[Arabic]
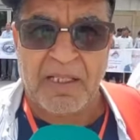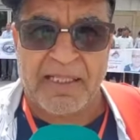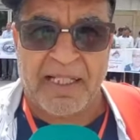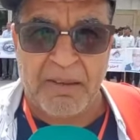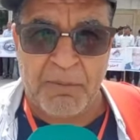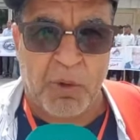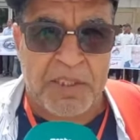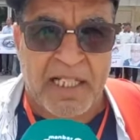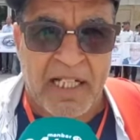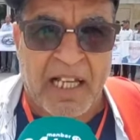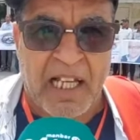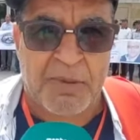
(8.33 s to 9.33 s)
ضايعين واش
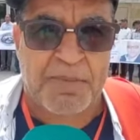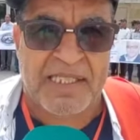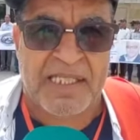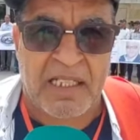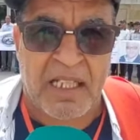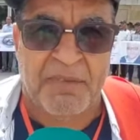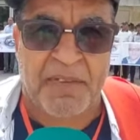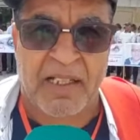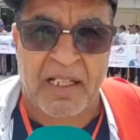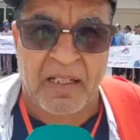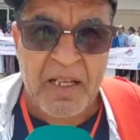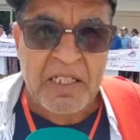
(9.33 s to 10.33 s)
انا خارج ب 60000
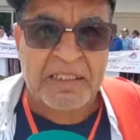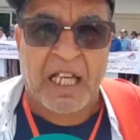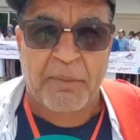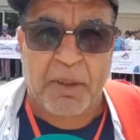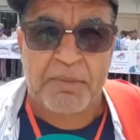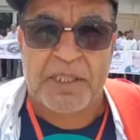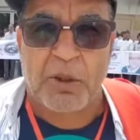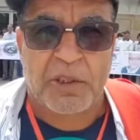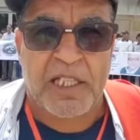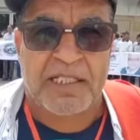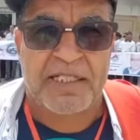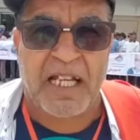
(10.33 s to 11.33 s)
ريال ضارب
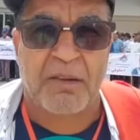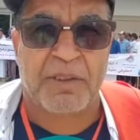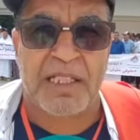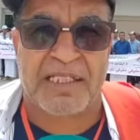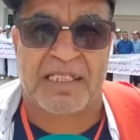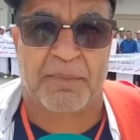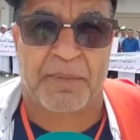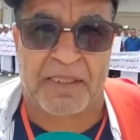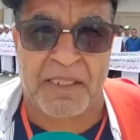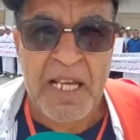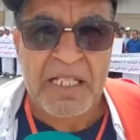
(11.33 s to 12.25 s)
35 عام ديال السيرفيس